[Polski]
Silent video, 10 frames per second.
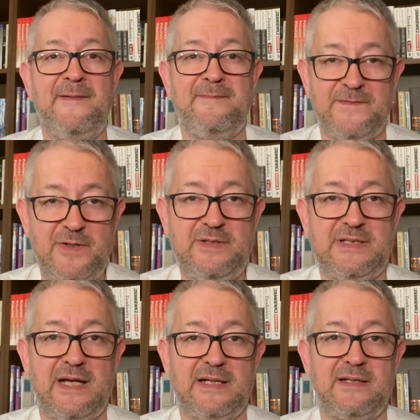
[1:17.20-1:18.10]
No i
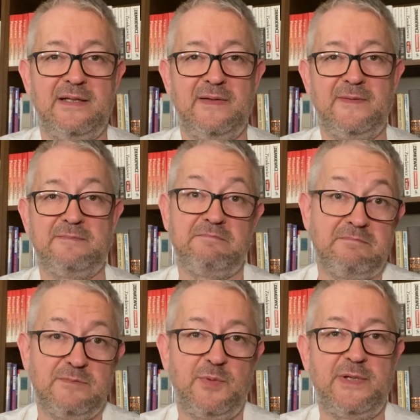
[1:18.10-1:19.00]
tak,
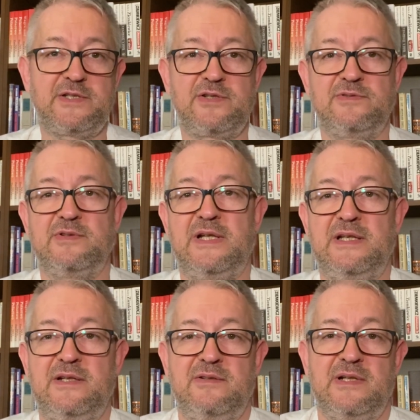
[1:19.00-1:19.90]
popatrzono na
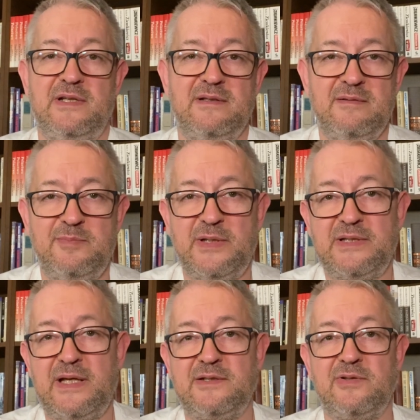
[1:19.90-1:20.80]
niego, ale pan
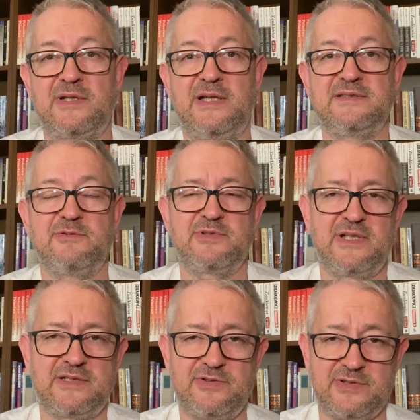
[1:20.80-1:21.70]
dyrektor kazał, czy
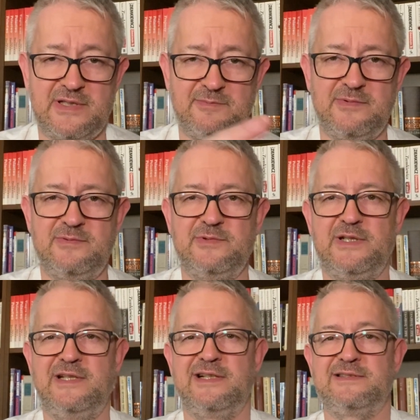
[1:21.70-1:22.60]
jak to się tam u
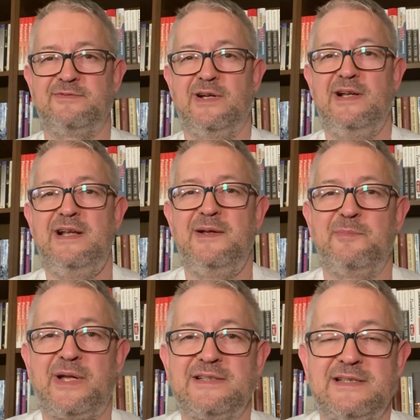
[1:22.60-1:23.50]
nich nazywa,
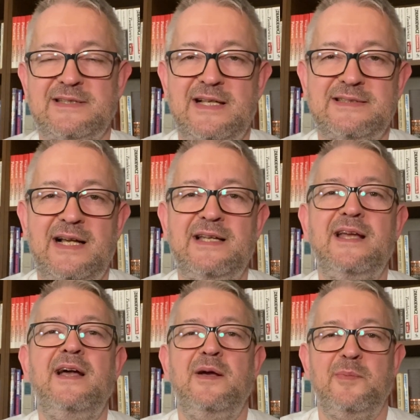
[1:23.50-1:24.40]
prezes kazali,
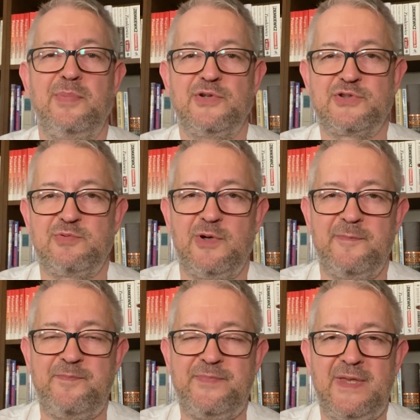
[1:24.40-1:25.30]
poszło.
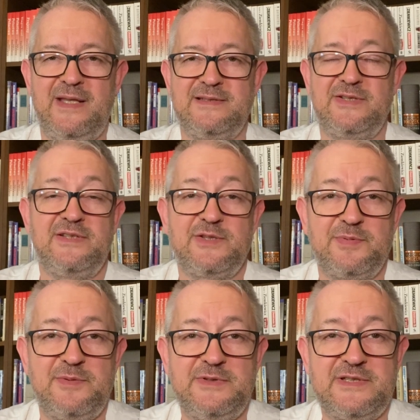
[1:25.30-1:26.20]
Co jest
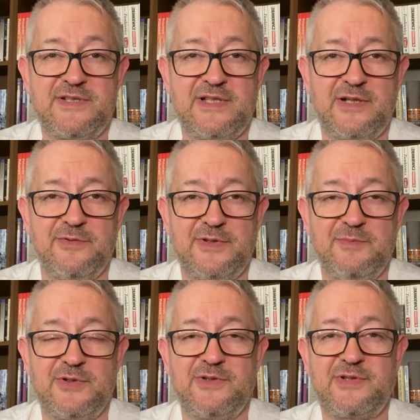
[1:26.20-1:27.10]
optymistycznego w tym?
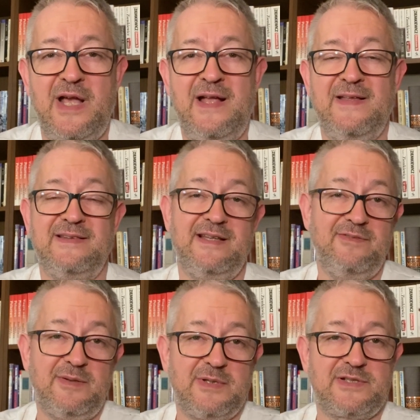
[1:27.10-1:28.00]
Otóż nie
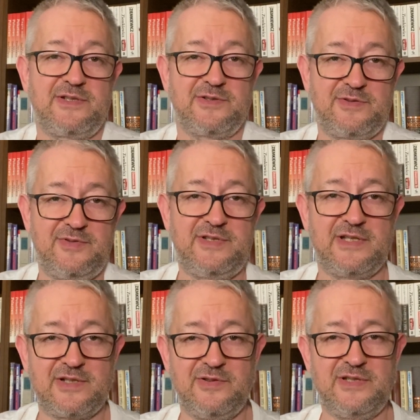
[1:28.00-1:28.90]
wiem jeszcze oczywiście,
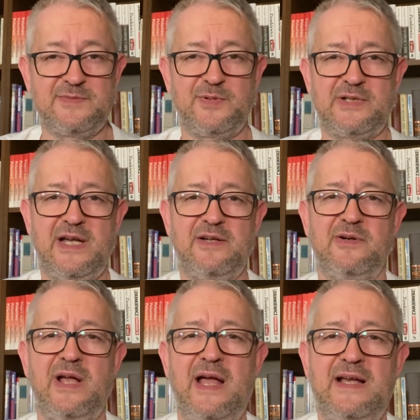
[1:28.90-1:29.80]
czego nie spotkają
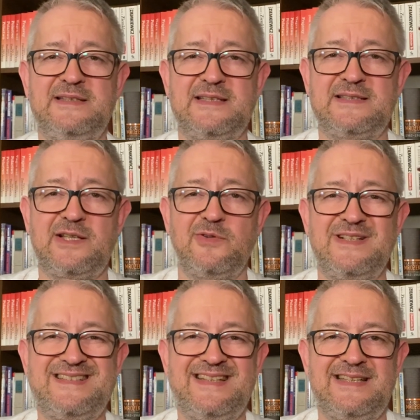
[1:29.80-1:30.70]
ze strony
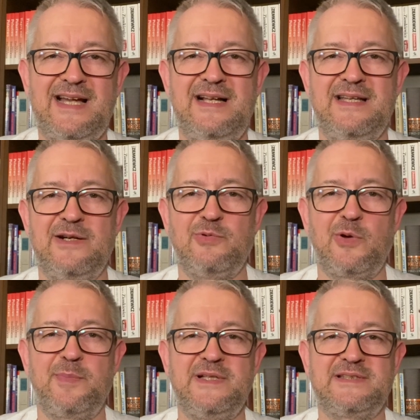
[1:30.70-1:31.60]
centrali
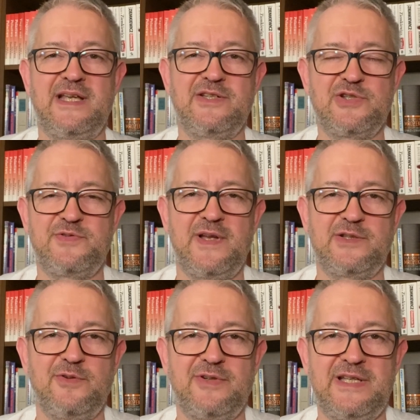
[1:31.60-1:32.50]
europejskiej czy
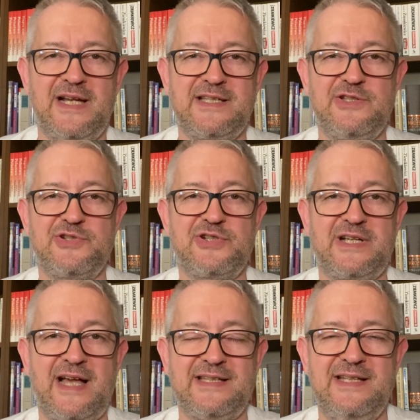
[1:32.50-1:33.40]
światowej jakieś
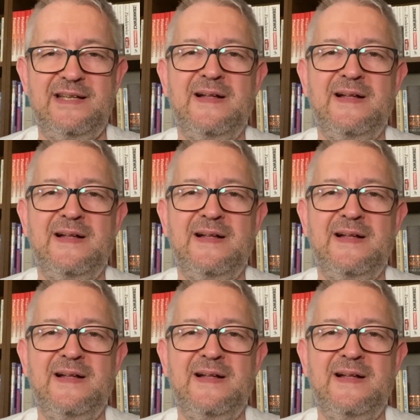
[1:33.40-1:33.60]
szykany,